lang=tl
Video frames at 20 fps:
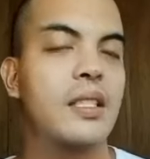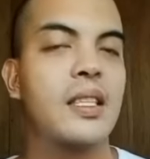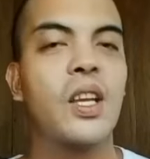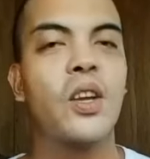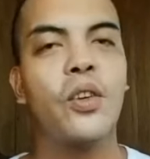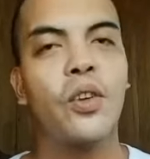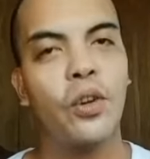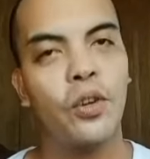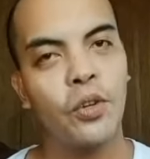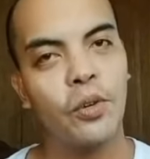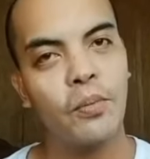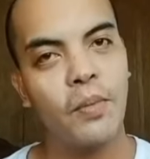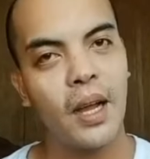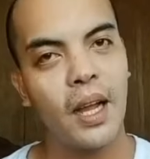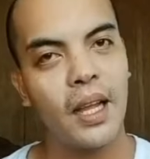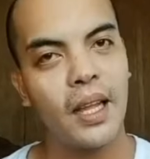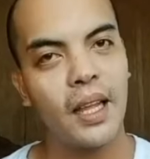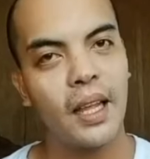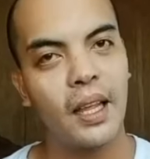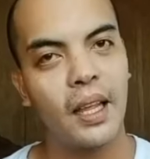siguro
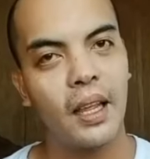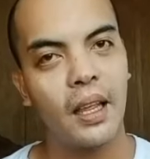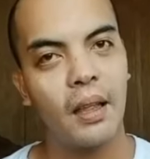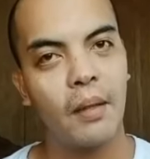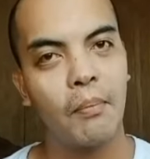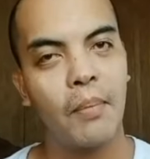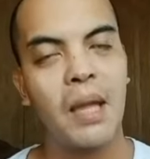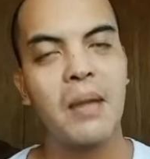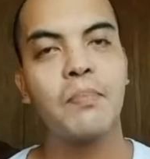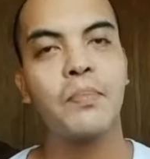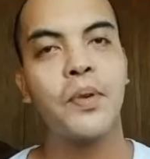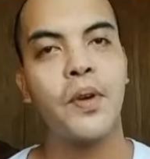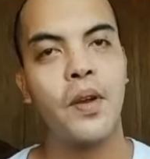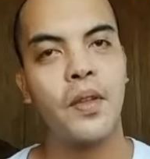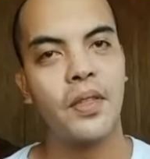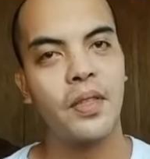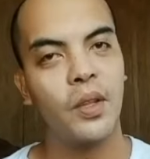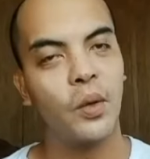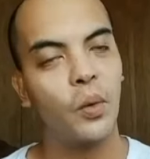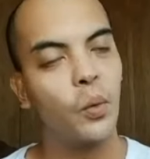my, my
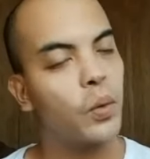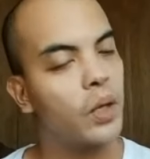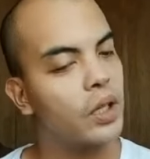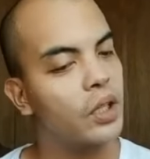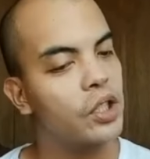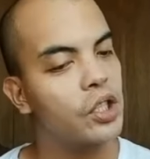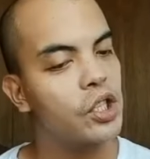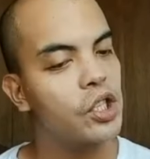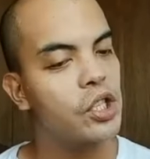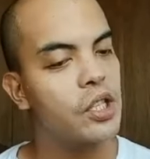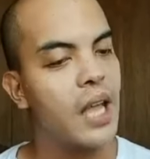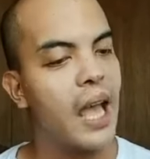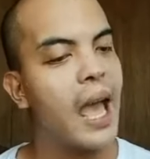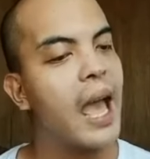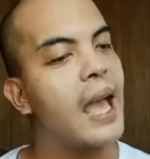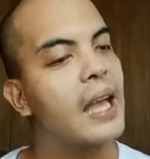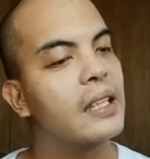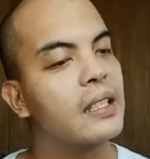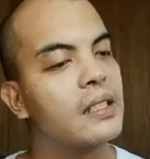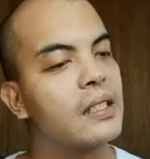birthday wish
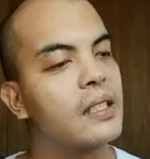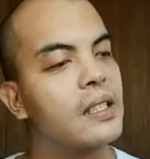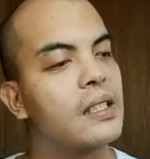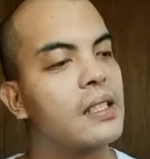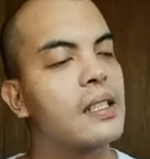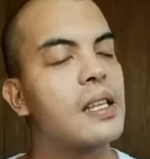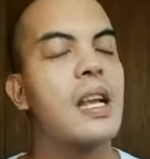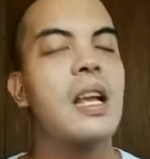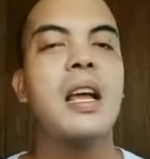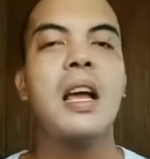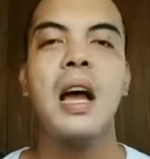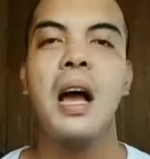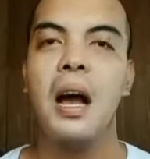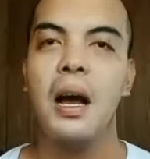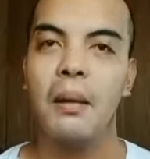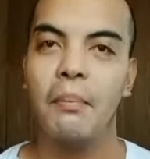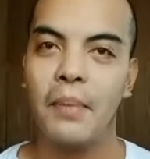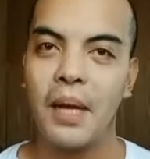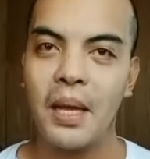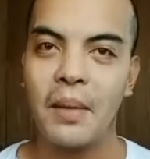and
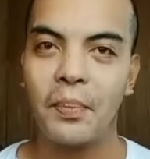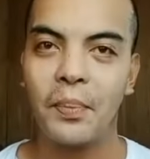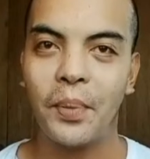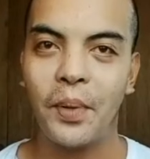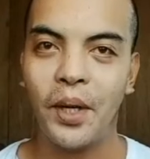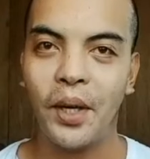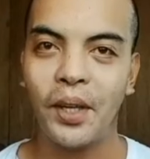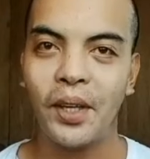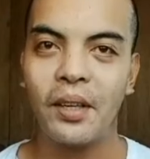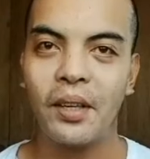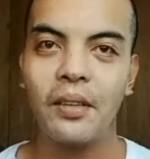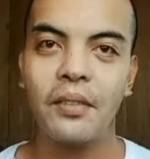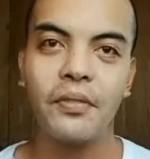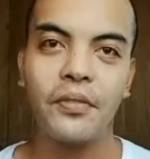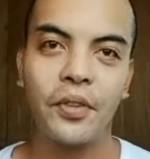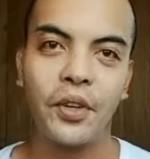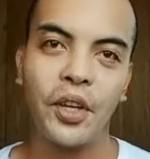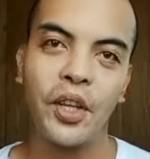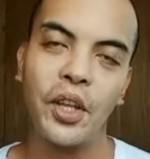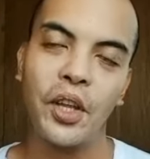my prayer
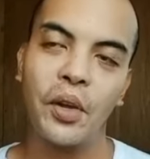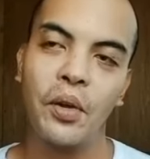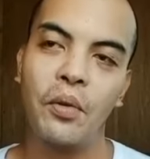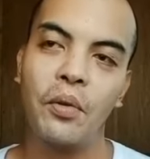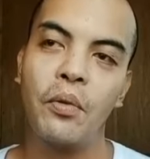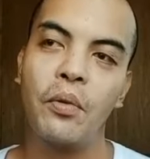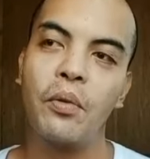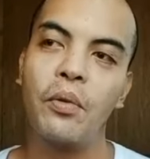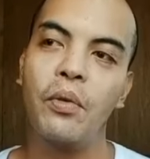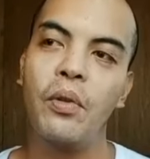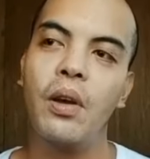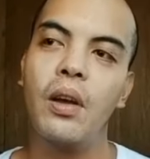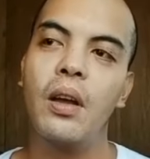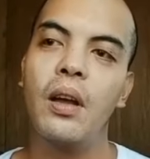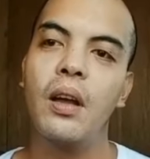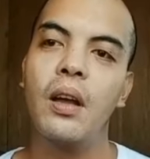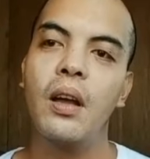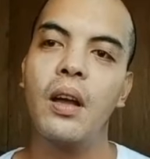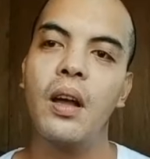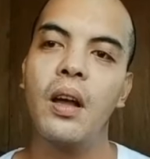for you.
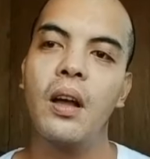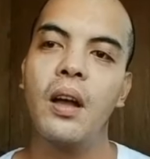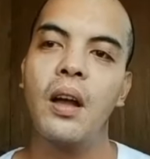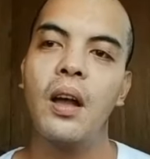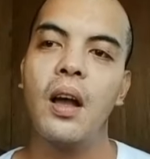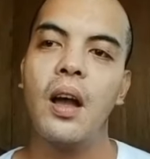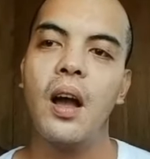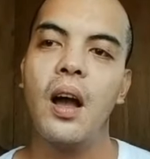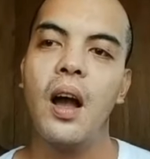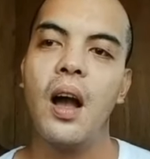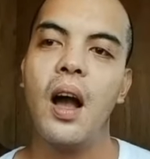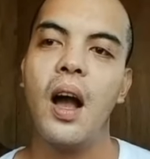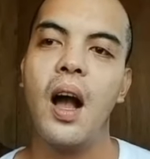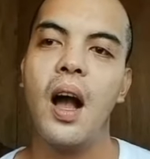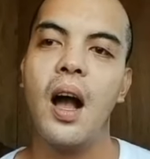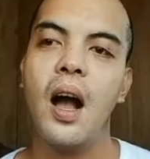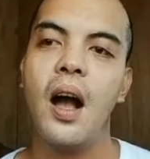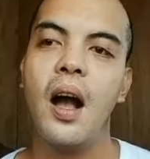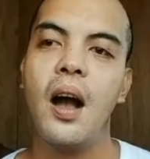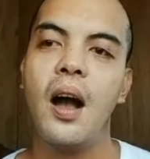
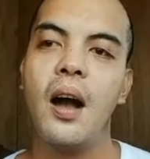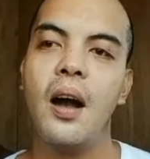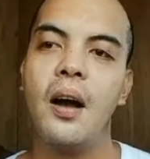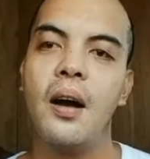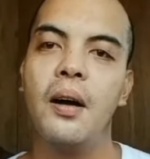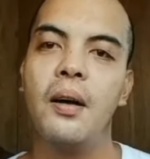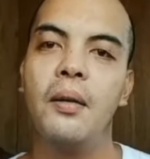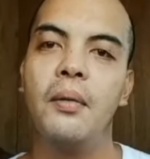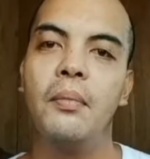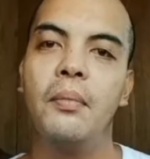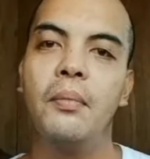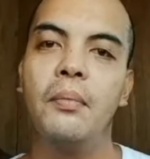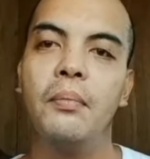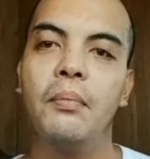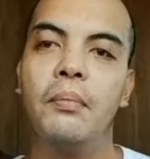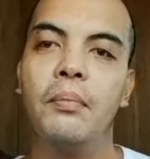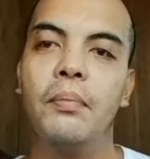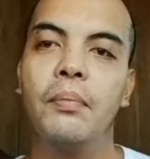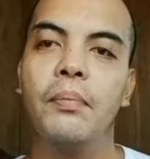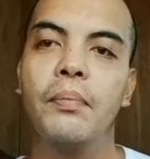
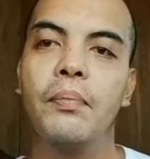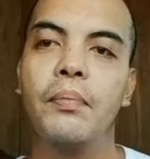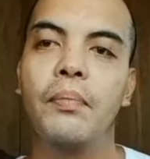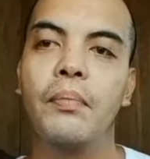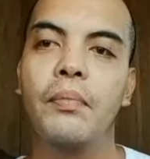Um,